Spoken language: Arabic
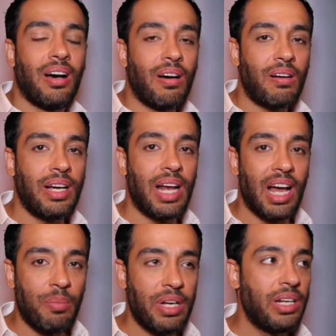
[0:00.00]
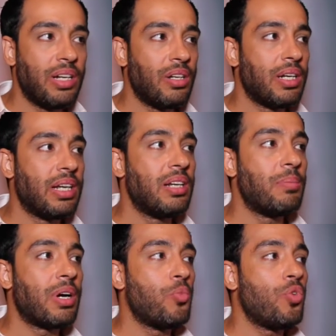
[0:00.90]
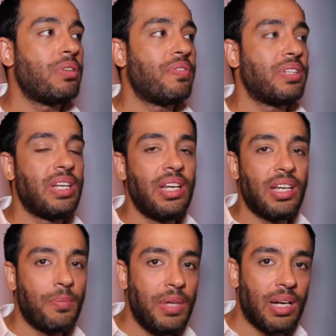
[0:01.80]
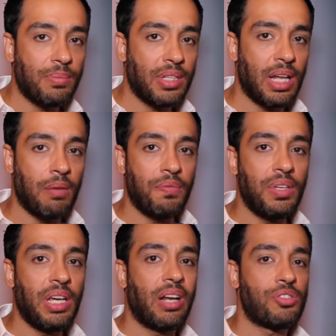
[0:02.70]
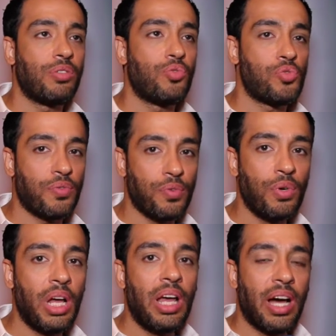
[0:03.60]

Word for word: بنخرج العمل اللي مجموعه فنانين كبيره بتتعب فيه علشان تشوفوه